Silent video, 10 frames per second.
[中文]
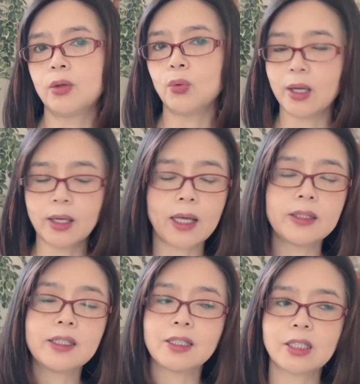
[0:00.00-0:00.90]
原来
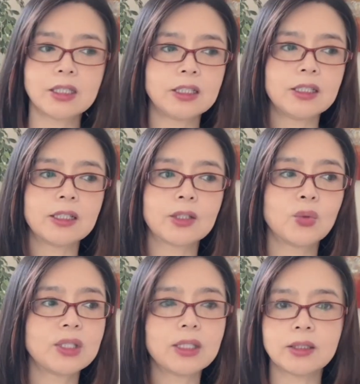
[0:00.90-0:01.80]
这个世界
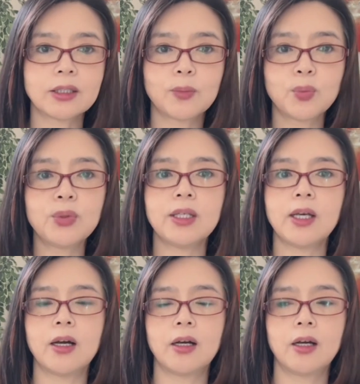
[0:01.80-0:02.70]
跟我想象的不一
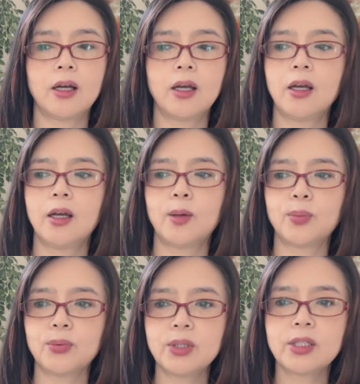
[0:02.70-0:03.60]
样，
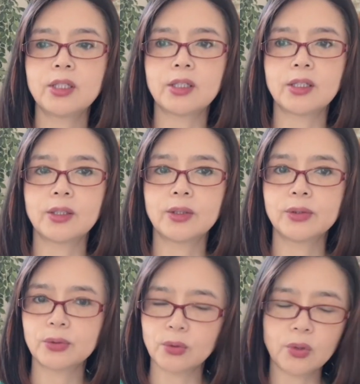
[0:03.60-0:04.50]
不是。
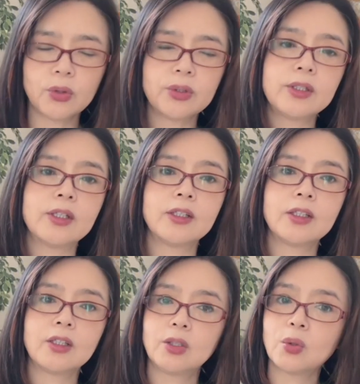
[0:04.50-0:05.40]
所有的人
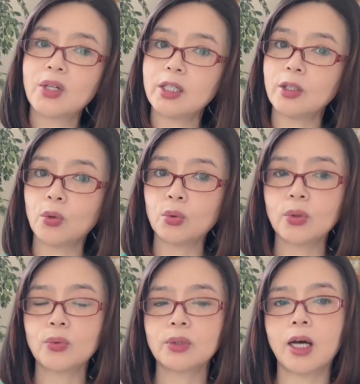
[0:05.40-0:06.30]
都可以沟
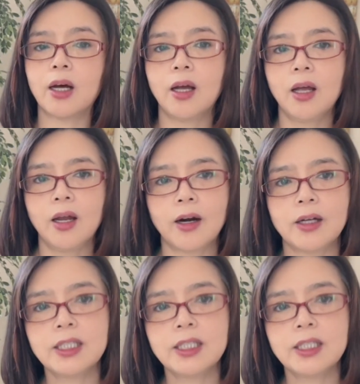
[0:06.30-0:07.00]
通的，而